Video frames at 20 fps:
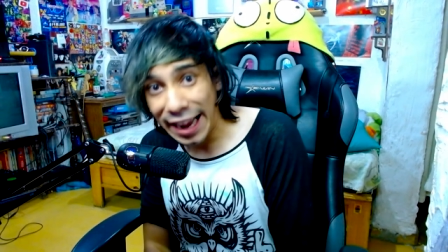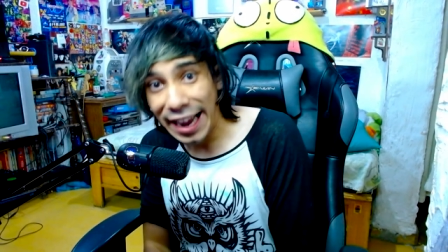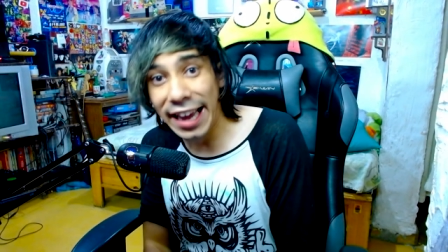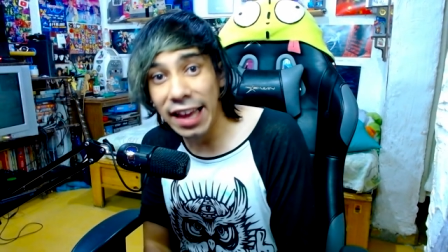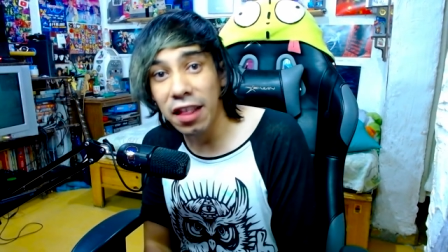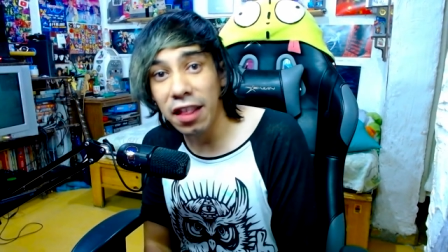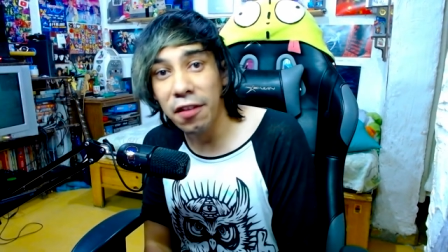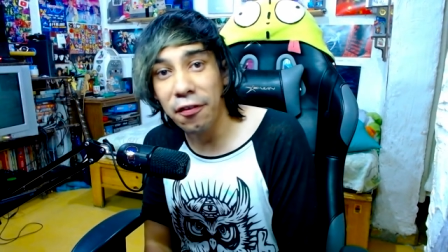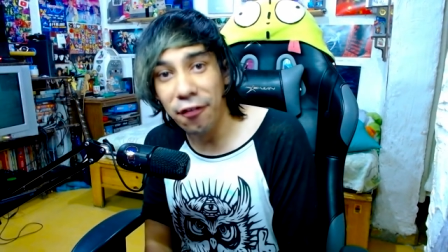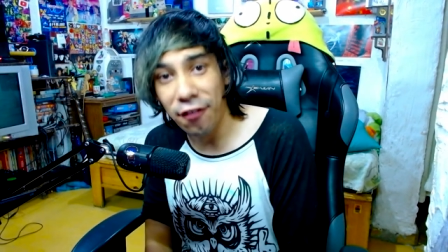
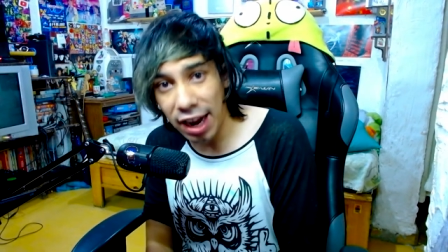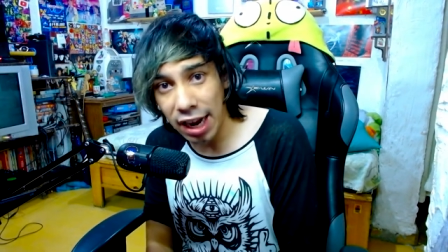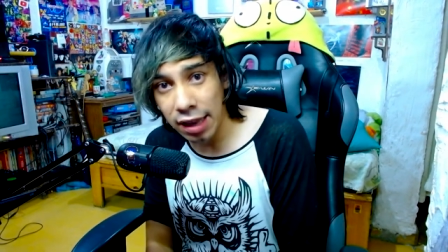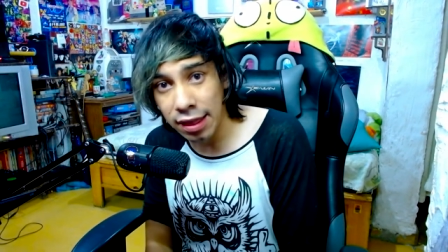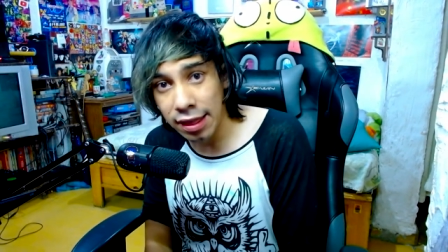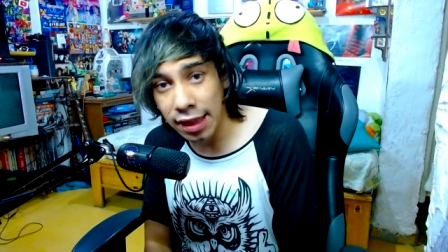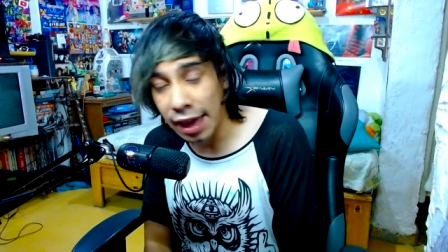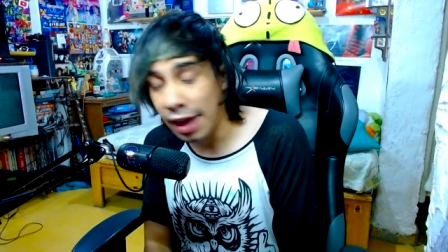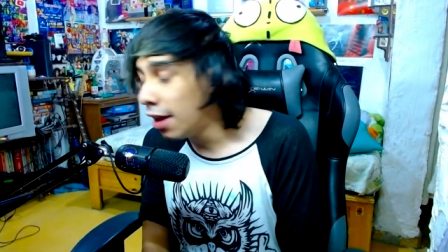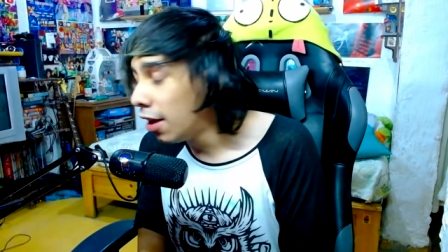es
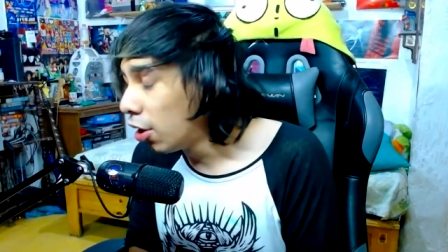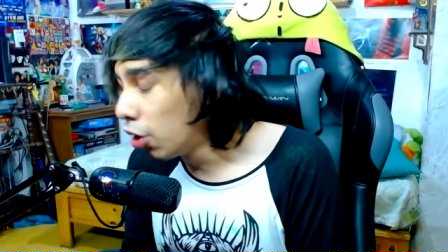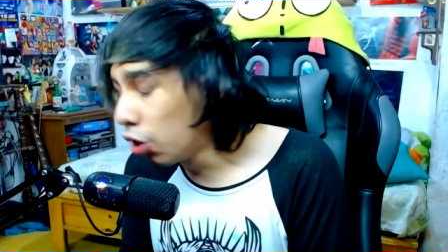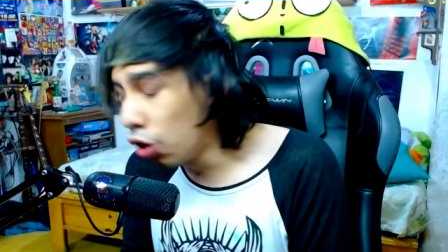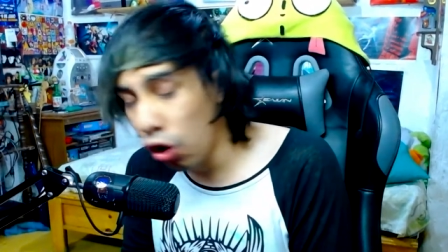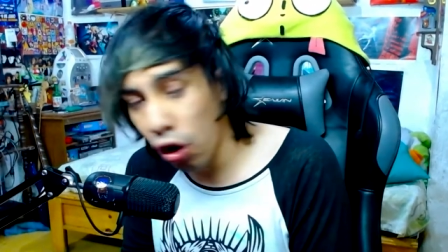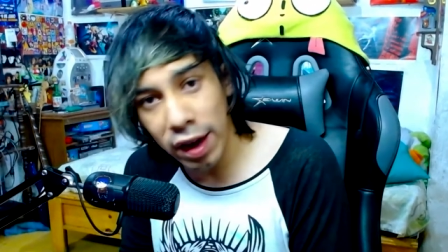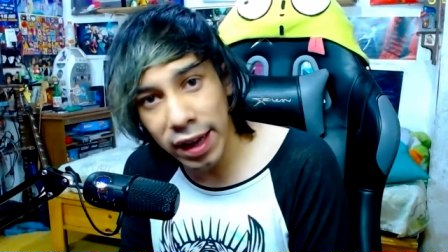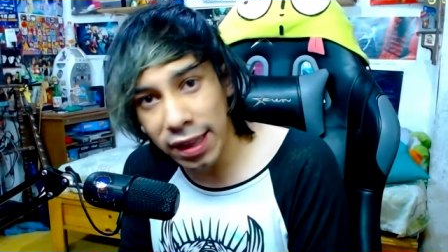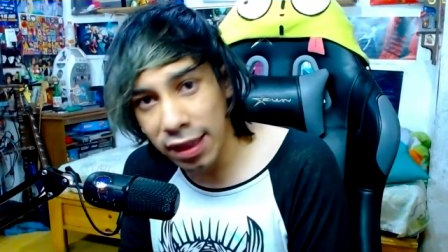falsa.
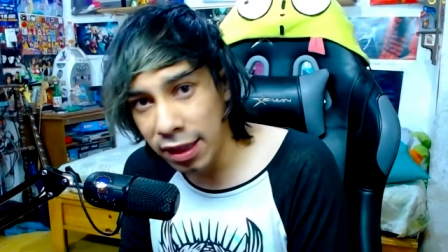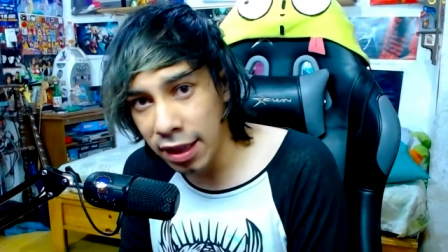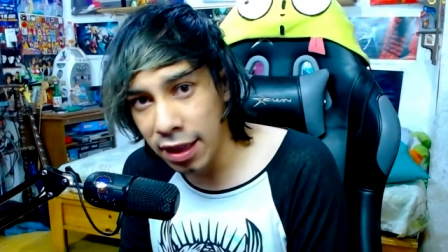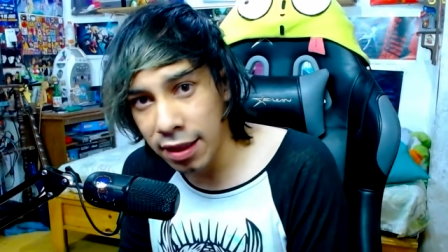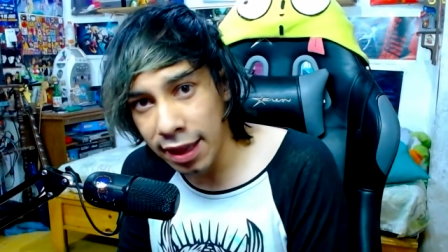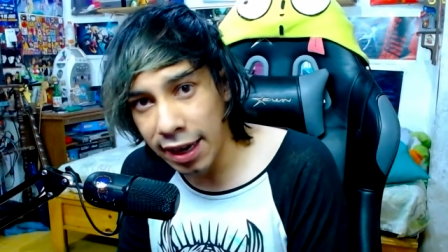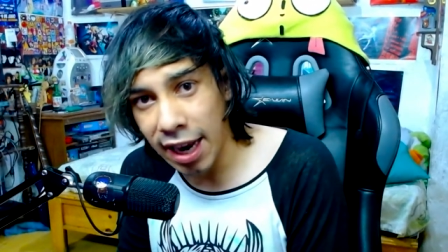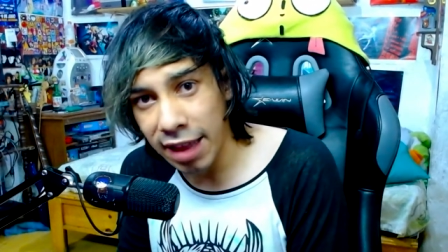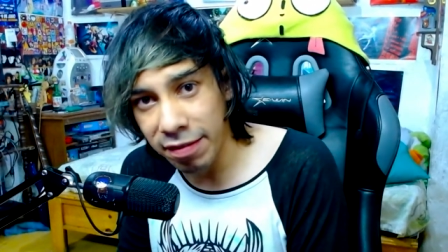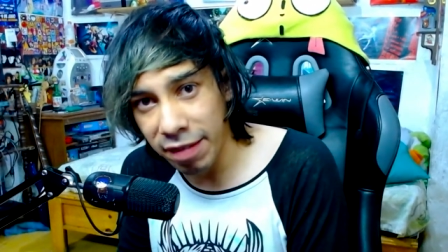No
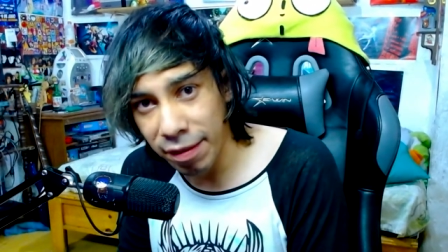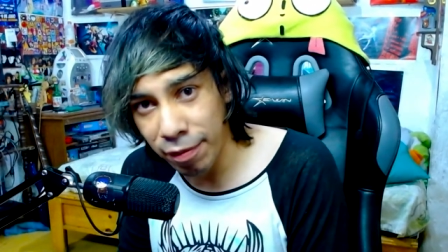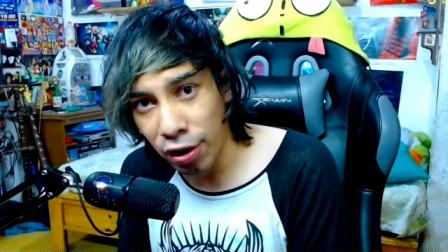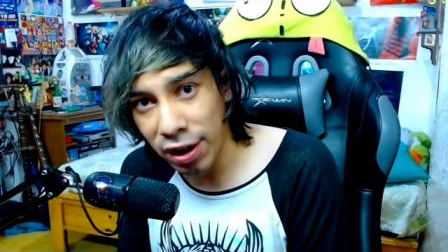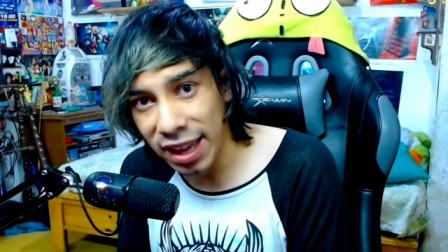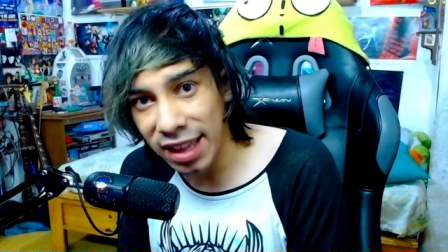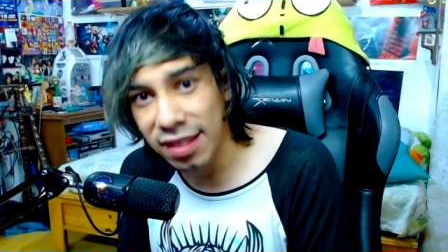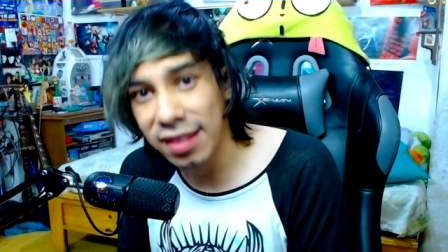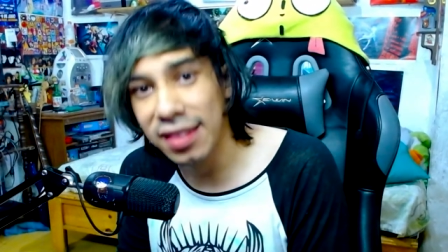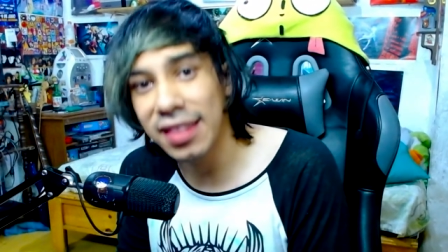existen las
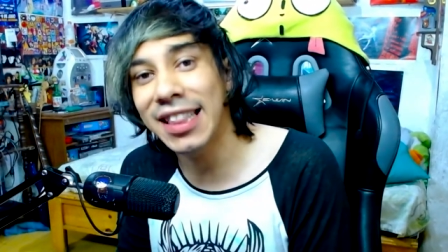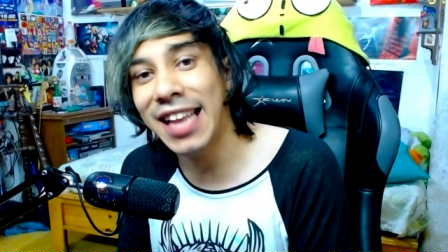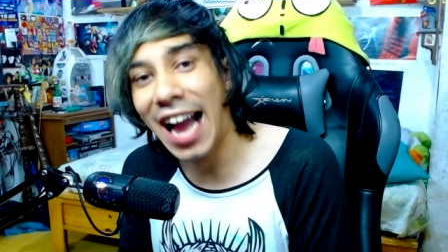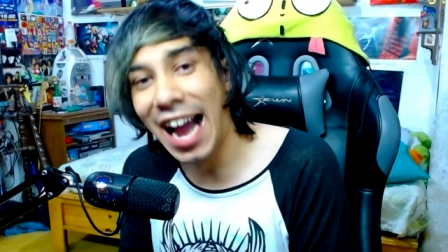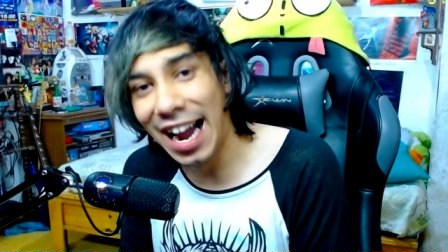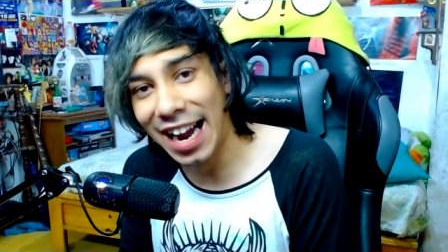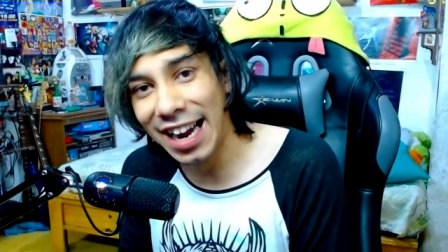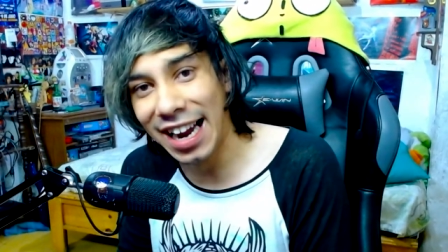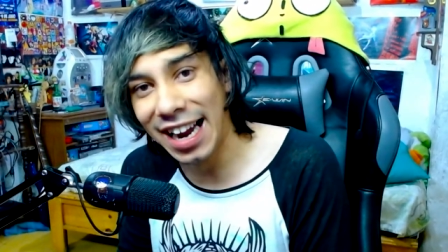memorias tan